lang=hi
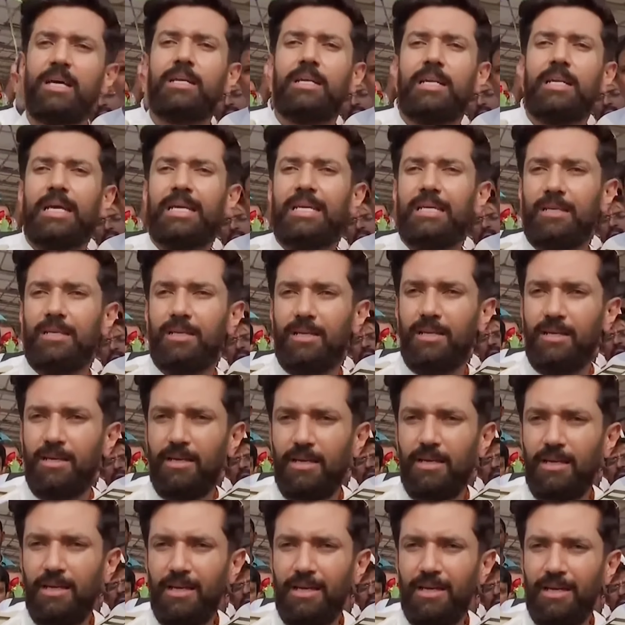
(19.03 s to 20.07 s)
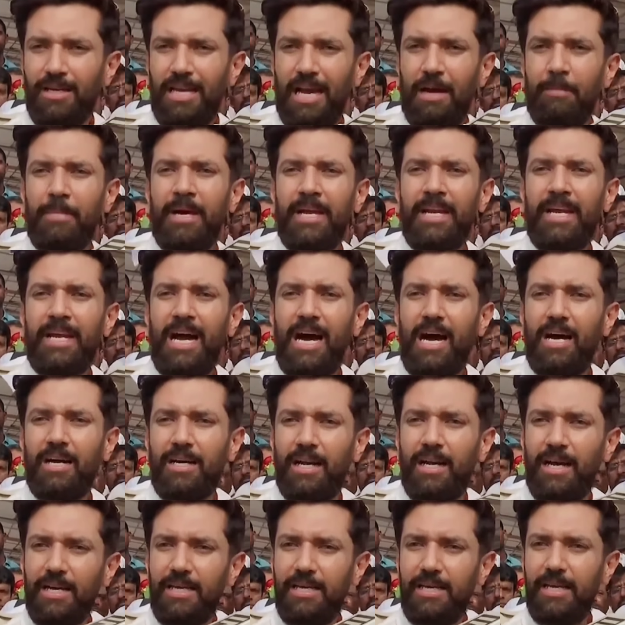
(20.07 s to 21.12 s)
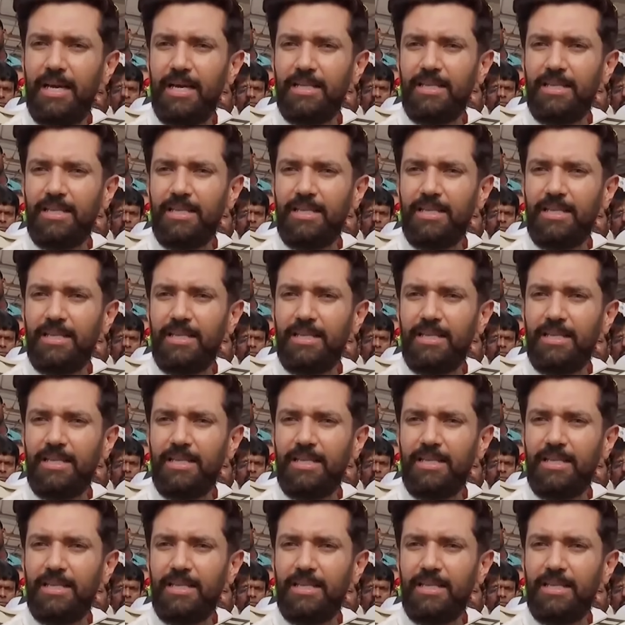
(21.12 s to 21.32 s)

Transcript: नहीं क्या मैंने आग्रह किया था